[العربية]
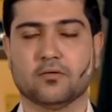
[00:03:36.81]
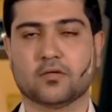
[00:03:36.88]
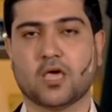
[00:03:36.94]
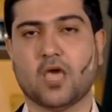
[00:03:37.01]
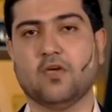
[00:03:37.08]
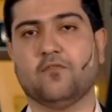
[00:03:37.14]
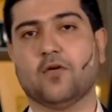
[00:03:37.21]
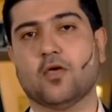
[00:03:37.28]

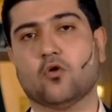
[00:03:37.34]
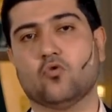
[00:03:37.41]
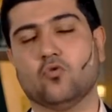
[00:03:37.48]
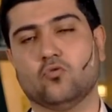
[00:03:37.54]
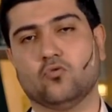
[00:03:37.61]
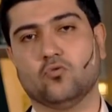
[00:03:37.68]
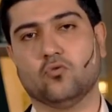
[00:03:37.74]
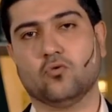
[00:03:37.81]
كيف
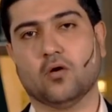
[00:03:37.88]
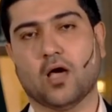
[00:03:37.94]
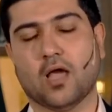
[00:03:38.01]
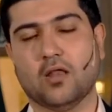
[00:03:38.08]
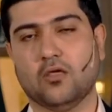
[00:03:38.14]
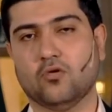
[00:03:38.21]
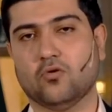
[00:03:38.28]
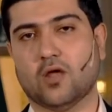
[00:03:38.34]
يكون
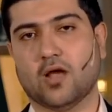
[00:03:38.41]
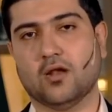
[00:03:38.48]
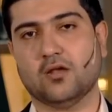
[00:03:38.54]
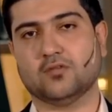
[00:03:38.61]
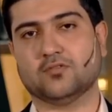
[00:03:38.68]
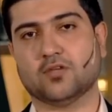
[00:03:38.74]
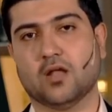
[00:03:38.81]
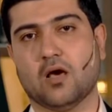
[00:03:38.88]
علي عليه
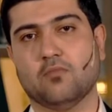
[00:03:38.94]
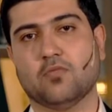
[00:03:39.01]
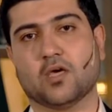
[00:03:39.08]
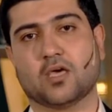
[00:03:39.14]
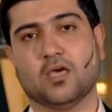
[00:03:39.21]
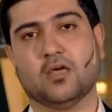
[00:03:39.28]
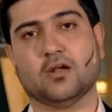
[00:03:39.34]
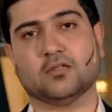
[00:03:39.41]
السلام
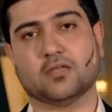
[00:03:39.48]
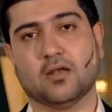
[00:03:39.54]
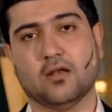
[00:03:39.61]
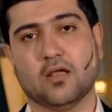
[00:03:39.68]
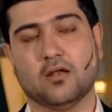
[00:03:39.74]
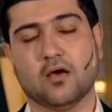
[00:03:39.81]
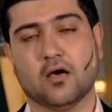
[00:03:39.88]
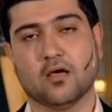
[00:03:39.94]
ذخيرة
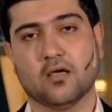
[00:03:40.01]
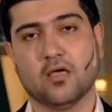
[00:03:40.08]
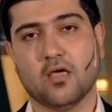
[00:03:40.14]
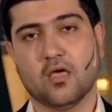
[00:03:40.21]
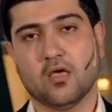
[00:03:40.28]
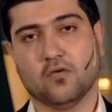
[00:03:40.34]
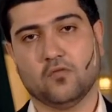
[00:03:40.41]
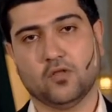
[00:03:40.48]
لنا
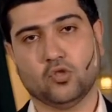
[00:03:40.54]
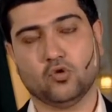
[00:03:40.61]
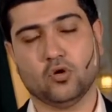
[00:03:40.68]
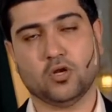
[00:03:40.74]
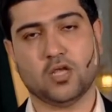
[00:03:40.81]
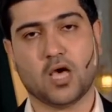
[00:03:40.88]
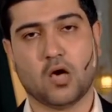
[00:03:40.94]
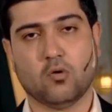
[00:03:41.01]
في
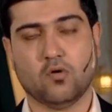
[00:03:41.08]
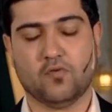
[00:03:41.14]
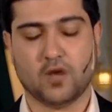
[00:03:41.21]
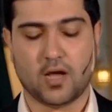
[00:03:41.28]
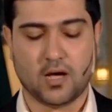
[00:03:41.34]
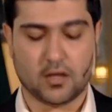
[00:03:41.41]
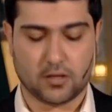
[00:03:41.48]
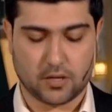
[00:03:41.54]
الدنيا وفي
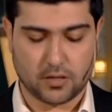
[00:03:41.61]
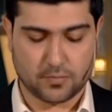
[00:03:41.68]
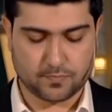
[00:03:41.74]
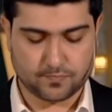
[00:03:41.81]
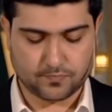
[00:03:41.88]
الآخرة